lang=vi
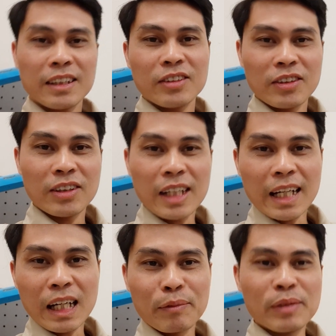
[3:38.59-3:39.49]
nó đã
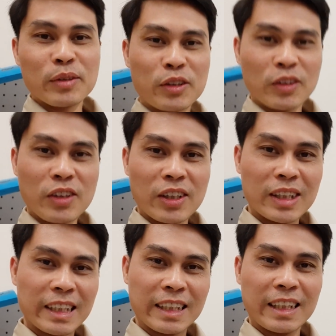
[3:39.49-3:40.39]
làm im một chỗ rồi.
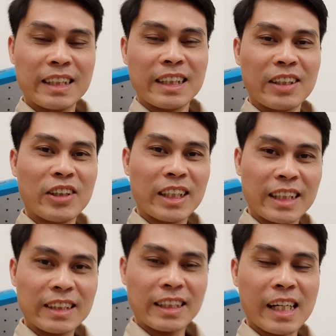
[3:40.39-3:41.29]
Thì nó là
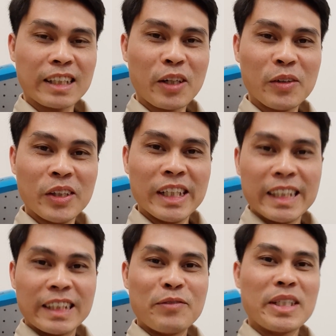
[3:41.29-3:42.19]
cái sự khác nhau.
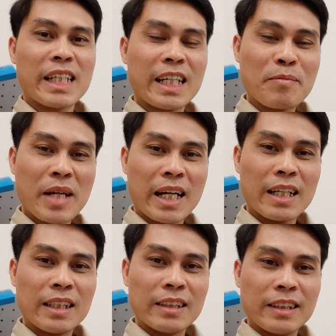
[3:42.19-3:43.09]
Chính vì thế
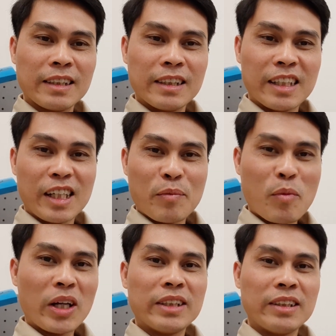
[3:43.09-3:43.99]
mà
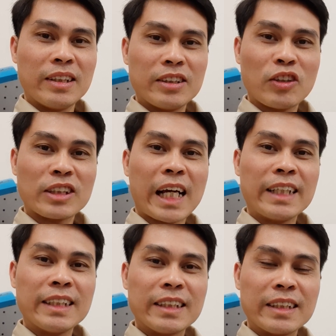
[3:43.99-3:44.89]
mọi sự so sánh
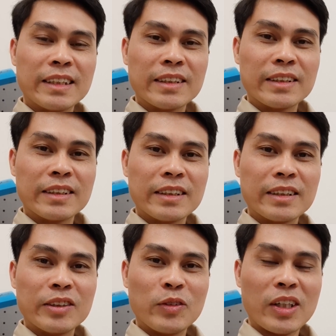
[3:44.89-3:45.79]

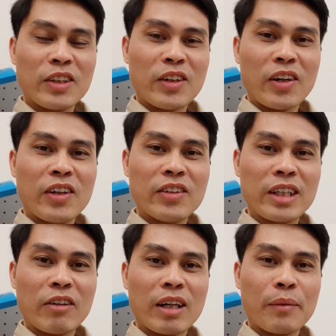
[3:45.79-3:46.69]
nó
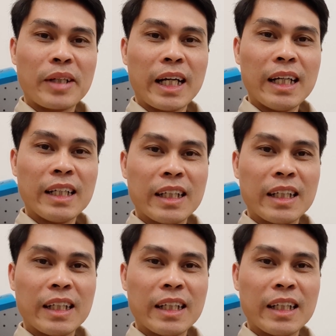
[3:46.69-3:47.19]
đều là khập khiễng.